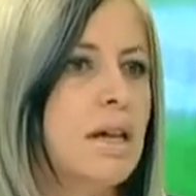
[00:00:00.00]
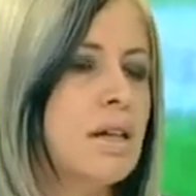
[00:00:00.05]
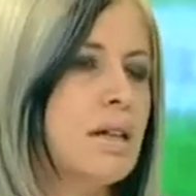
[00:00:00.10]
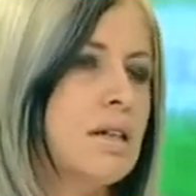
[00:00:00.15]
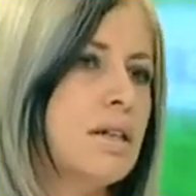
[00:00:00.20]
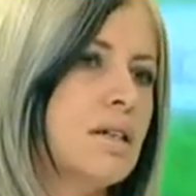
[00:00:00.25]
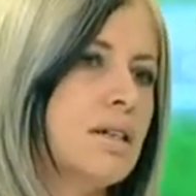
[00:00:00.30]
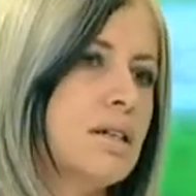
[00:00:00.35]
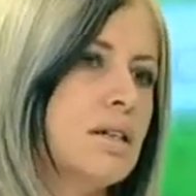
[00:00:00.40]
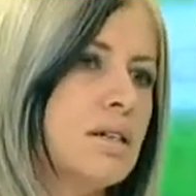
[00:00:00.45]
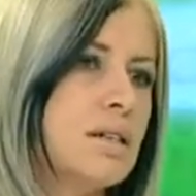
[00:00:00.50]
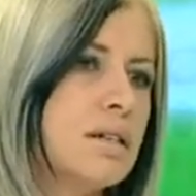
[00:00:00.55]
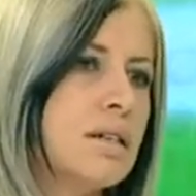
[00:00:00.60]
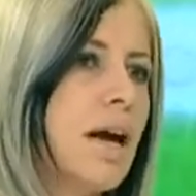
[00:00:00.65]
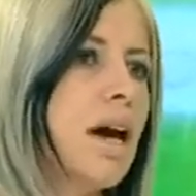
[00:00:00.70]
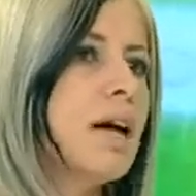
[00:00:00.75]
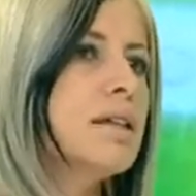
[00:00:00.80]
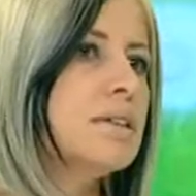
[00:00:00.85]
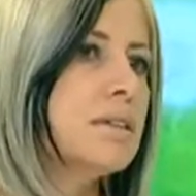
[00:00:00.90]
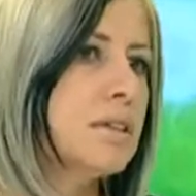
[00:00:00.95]
e,
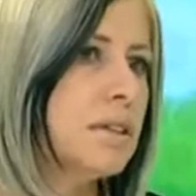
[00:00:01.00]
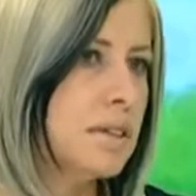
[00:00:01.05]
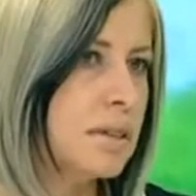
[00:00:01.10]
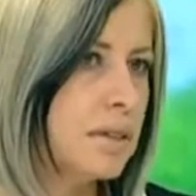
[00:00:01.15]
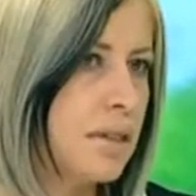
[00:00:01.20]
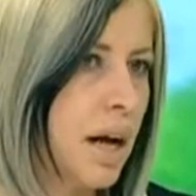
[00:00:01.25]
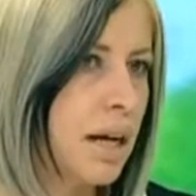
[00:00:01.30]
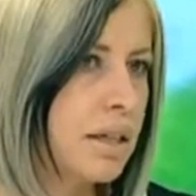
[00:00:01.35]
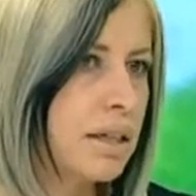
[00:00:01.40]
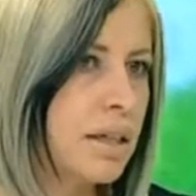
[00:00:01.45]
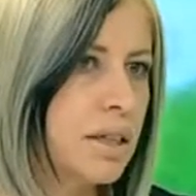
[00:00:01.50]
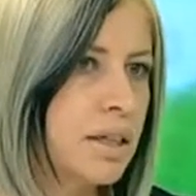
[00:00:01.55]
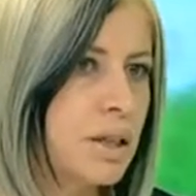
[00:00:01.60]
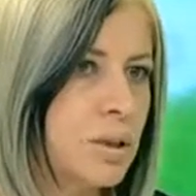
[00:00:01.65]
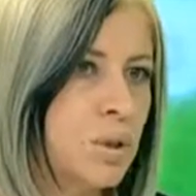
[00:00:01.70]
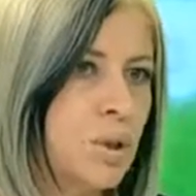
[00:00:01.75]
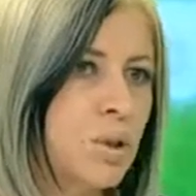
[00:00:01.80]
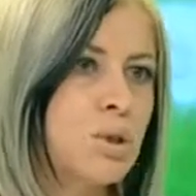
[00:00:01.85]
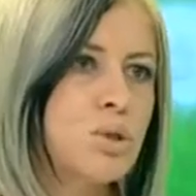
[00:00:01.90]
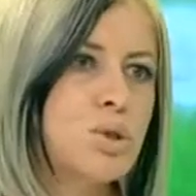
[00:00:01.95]
kendiliğinden
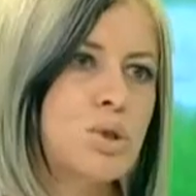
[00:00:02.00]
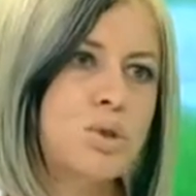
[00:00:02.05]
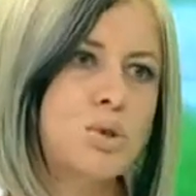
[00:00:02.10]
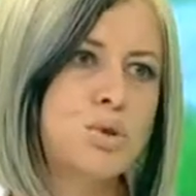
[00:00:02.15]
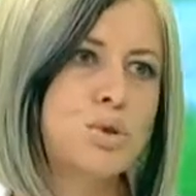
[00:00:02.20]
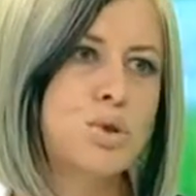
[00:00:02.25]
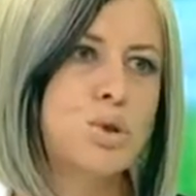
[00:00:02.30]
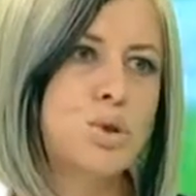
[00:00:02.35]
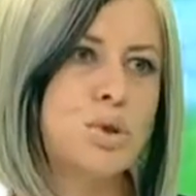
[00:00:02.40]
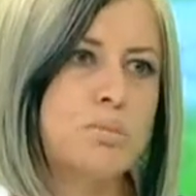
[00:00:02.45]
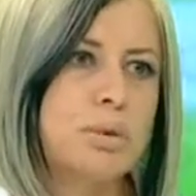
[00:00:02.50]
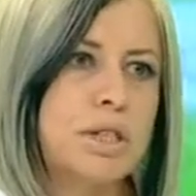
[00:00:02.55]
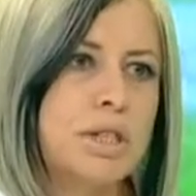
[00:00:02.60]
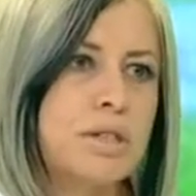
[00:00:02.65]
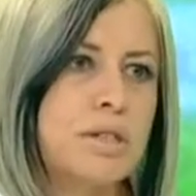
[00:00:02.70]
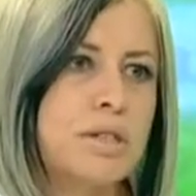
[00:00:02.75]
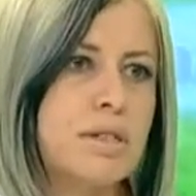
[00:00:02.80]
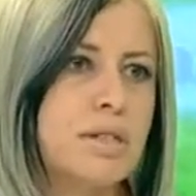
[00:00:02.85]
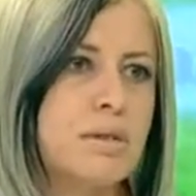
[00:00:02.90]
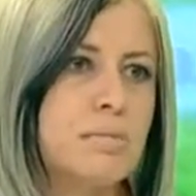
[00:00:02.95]
geriliyor. Çok küçük bir
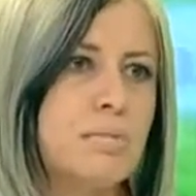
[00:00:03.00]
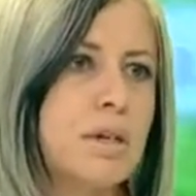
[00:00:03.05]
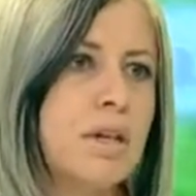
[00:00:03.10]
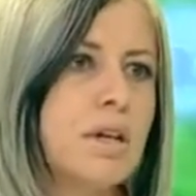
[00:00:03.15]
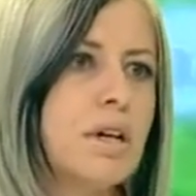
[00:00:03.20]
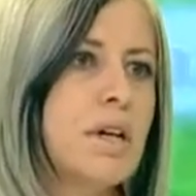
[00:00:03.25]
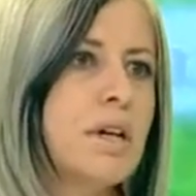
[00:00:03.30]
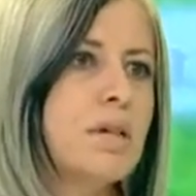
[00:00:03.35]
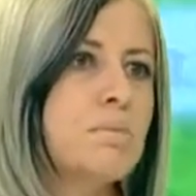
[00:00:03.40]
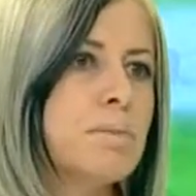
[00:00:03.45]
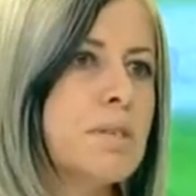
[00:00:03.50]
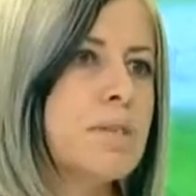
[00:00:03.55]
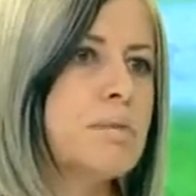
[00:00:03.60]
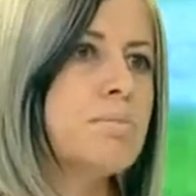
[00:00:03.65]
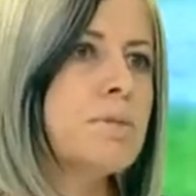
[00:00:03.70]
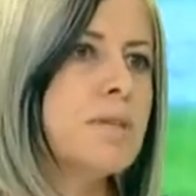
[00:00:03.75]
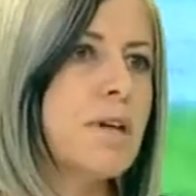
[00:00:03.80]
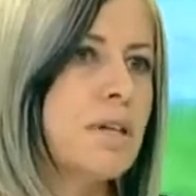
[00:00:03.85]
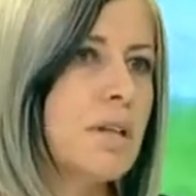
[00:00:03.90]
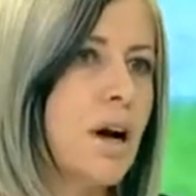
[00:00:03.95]
kısmı bizim
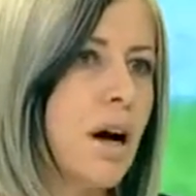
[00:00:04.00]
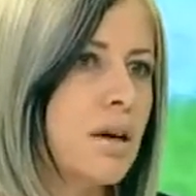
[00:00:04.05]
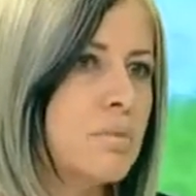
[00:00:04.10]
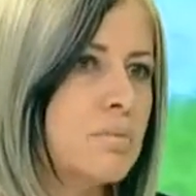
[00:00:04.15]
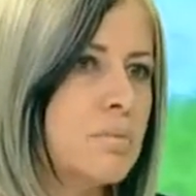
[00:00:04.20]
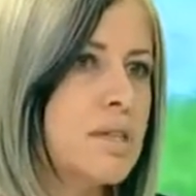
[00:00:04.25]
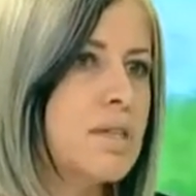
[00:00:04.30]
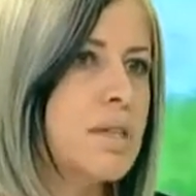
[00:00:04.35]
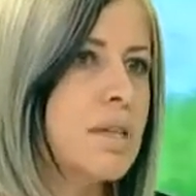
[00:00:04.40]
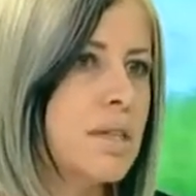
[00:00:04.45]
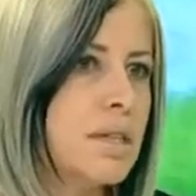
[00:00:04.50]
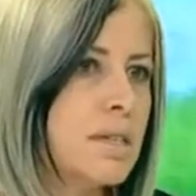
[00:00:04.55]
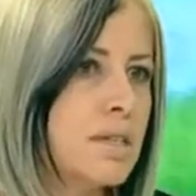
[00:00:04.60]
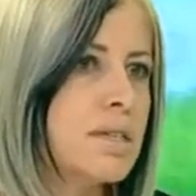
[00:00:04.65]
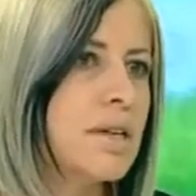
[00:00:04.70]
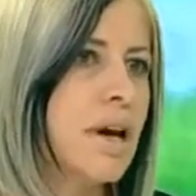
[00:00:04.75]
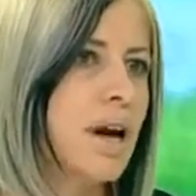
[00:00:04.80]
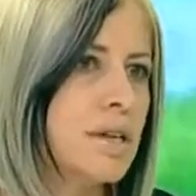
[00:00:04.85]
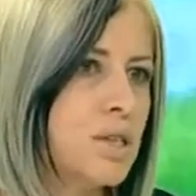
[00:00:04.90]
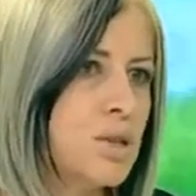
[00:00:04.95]
tedavimize
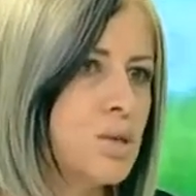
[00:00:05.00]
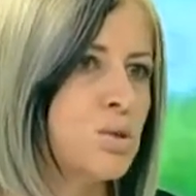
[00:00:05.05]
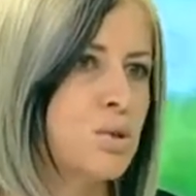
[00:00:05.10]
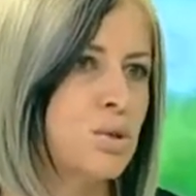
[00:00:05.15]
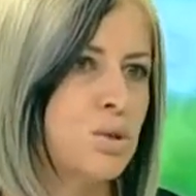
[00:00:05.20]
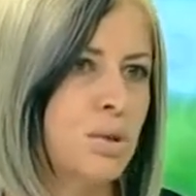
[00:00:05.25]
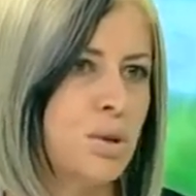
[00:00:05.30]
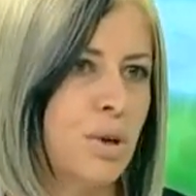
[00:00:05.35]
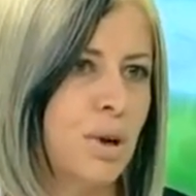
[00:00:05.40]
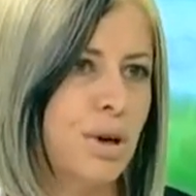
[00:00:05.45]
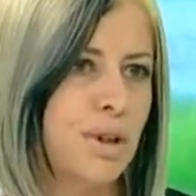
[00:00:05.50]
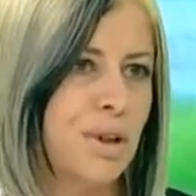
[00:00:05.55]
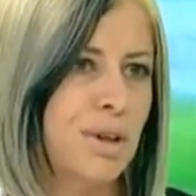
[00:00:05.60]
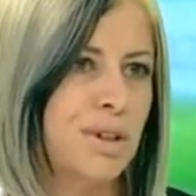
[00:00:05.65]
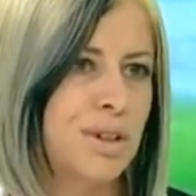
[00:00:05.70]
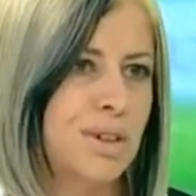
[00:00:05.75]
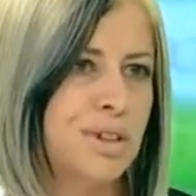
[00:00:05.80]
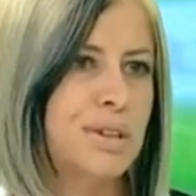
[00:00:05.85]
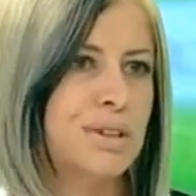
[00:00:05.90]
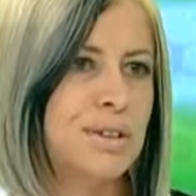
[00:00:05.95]
ihtiyaç duyuyor.
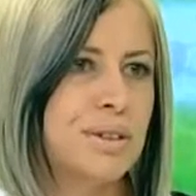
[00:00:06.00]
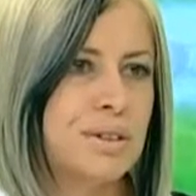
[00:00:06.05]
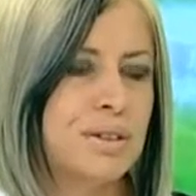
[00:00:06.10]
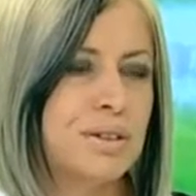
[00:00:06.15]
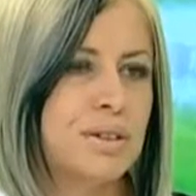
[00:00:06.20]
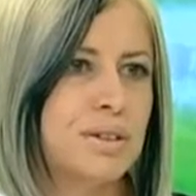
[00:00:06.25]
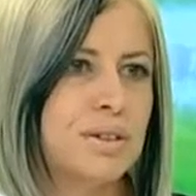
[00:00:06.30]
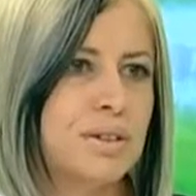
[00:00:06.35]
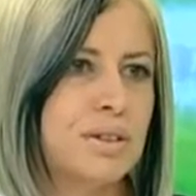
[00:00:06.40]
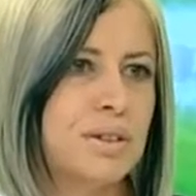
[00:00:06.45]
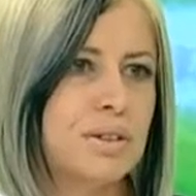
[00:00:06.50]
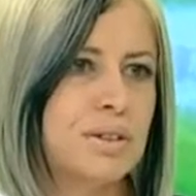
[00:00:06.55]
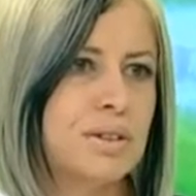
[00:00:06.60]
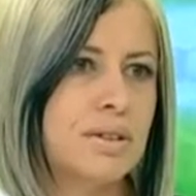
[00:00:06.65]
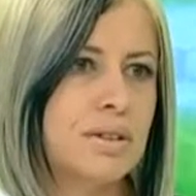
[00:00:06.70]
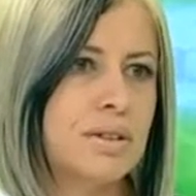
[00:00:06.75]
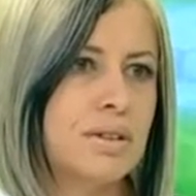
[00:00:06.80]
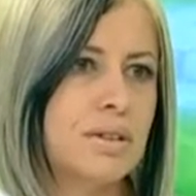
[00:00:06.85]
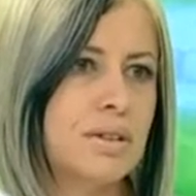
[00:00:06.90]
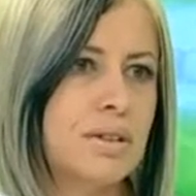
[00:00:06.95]
Evet. Peki
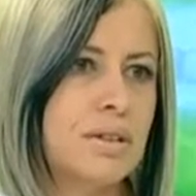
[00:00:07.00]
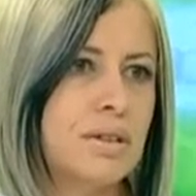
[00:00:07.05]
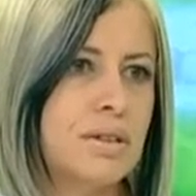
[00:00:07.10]
anne